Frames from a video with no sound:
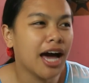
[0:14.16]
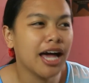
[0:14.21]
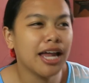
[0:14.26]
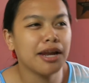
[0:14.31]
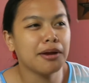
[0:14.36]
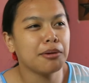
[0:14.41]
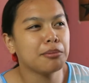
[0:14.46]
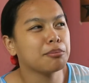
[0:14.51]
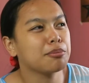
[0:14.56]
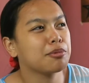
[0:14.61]

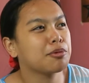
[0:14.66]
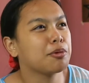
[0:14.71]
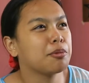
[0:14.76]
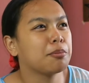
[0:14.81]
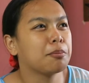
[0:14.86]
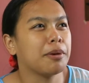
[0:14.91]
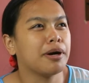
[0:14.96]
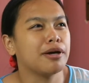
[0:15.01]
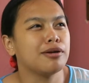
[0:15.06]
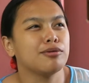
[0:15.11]
alam
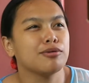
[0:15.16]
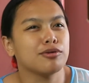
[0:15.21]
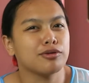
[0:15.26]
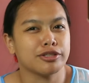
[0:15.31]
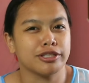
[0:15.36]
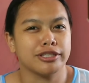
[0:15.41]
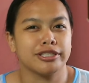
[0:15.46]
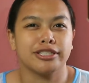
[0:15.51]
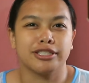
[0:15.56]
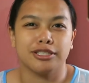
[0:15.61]
kung paano
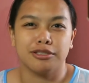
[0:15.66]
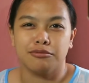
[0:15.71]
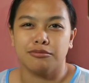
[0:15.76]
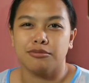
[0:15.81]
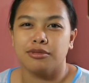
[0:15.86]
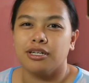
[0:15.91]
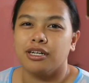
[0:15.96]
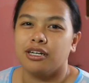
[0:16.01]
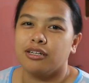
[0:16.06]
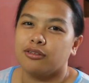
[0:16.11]
ko siya
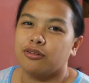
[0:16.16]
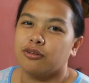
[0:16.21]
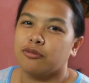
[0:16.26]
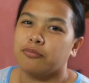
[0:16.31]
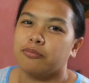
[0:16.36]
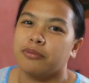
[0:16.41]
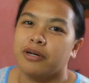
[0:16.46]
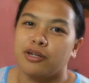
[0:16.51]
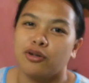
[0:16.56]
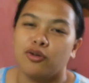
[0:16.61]
sisimulan,
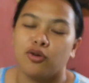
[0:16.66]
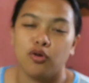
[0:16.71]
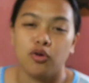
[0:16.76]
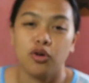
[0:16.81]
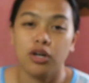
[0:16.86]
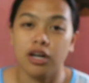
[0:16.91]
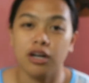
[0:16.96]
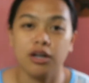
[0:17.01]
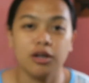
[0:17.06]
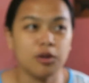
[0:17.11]
kung paano
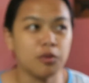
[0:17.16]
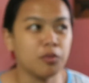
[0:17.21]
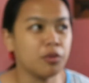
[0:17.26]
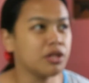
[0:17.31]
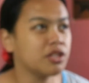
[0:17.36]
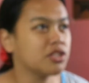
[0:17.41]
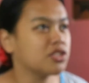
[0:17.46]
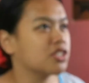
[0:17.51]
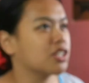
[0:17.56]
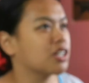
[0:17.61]
ko
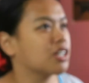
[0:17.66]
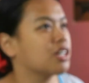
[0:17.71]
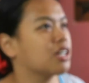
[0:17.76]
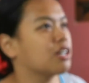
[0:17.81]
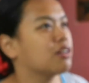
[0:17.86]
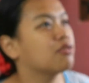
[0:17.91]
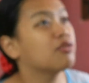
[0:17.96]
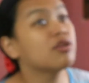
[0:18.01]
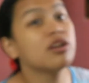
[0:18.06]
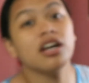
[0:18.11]
gagawin.
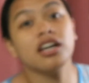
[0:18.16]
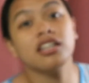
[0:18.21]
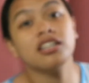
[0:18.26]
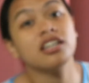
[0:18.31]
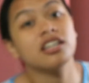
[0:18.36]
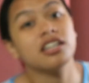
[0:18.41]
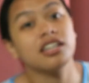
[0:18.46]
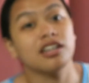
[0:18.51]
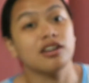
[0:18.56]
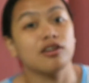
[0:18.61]
Tsaka wala
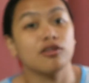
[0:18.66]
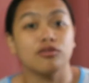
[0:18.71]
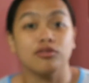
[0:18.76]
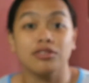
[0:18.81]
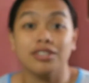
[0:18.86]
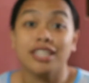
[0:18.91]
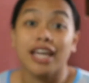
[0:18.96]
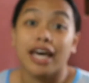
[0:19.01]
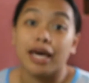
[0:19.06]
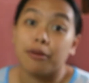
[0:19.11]
na rin
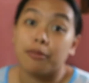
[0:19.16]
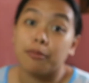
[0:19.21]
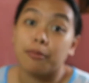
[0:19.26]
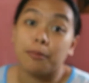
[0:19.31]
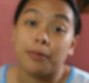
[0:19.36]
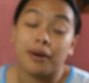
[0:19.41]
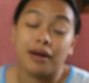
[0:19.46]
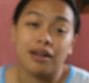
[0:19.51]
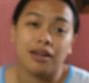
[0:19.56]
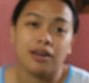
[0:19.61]
akong
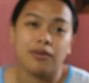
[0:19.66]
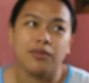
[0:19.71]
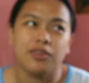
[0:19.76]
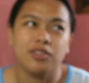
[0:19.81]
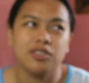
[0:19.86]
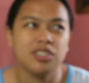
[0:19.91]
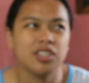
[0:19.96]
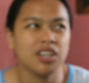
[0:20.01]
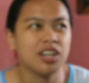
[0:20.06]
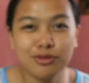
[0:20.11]
time para
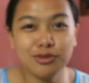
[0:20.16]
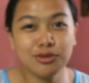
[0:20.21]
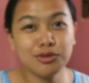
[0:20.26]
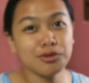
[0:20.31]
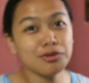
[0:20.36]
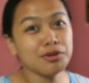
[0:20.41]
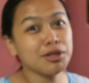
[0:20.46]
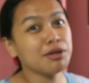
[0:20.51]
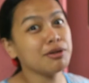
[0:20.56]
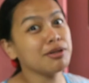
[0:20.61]
gawin. Tsaka
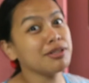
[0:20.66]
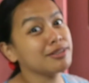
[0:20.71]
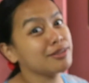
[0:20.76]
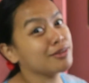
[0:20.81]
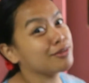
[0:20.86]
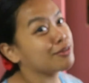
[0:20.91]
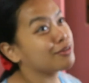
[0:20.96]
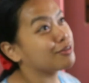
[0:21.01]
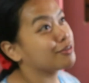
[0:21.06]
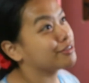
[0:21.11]
gusto kong
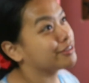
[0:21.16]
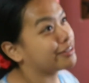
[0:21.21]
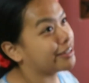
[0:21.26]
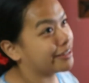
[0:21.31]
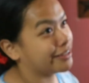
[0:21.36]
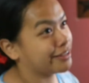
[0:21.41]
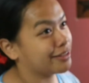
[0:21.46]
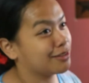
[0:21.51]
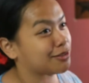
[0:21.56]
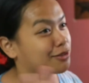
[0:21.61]
gawin tong
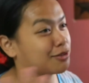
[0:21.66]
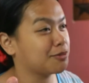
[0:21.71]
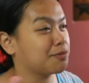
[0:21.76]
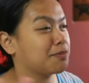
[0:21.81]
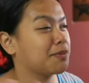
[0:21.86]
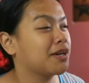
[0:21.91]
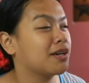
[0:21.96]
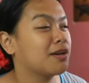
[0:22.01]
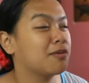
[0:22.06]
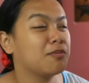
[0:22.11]
content na to
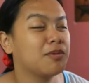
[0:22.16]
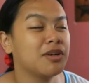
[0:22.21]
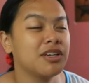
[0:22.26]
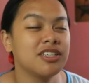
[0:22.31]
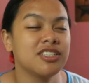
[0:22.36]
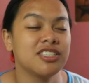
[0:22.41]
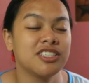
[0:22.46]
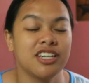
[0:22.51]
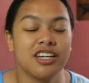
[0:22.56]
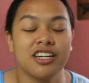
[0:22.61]
para
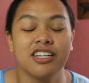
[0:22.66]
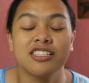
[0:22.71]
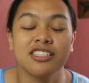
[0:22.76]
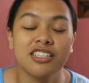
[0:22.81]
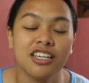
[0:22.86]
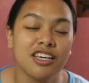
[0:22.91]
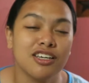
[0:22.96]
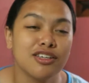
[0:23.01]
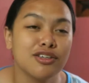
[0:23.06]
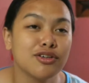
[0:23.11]
ma-share
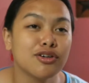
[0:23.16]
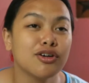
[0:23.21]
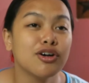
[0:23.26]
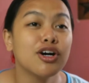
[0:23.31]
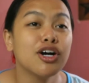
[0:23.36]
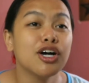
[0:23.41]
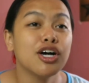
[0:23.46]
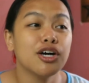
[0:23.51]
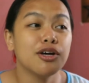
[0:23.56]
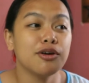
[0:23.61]
sa inyo
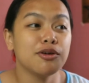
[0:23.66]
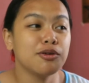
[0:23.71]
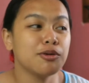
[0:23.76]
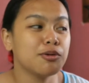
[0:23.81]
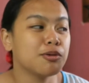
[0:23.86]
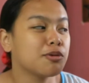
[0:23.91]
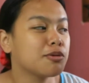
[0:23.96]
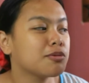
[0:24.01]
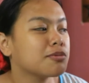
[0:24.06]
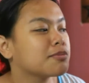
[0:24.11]

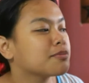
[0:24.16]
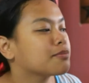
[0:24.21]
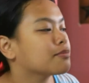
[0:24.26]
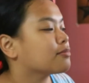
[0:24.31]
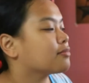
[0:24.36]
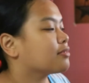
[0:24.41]
yung